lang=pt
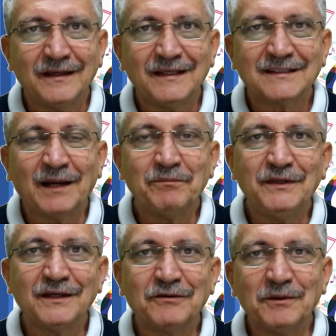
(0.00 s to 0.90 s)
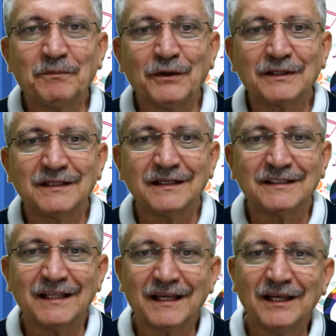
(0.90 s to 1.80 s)
e sabia que o
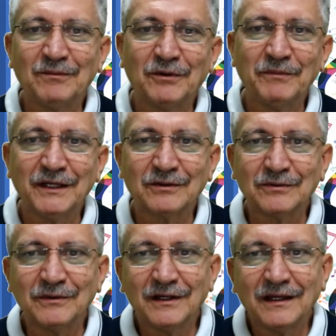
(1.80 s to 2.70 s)
importante naquele momento